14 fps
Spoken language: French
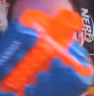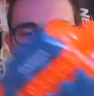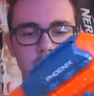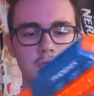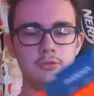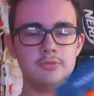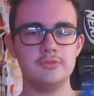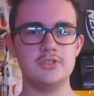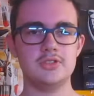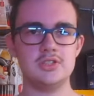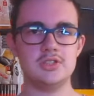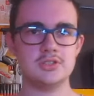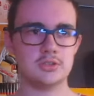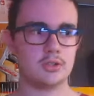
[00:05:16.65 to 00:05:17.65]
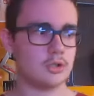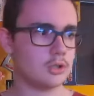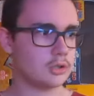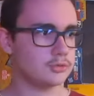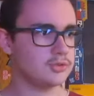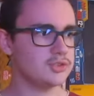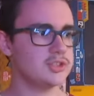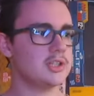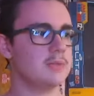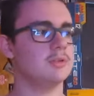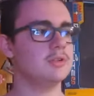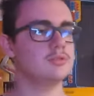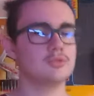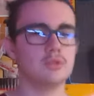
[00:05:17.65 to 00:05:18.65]
Sur le Phoenix, alors quand tu te tapais
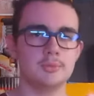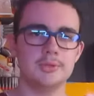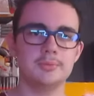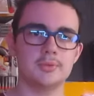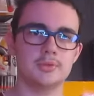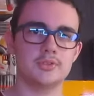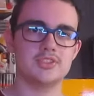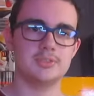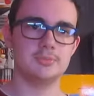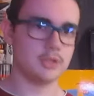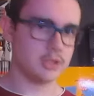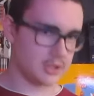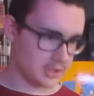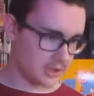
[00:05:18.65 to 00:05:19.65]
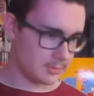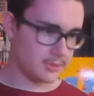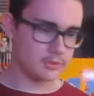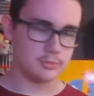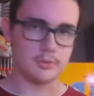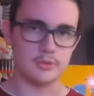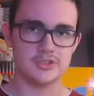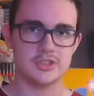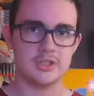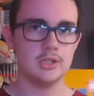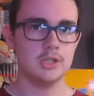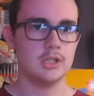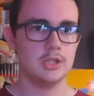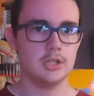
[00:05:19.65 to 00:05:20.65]
le turbine pendant 6 mois et qu'après tu prends ça,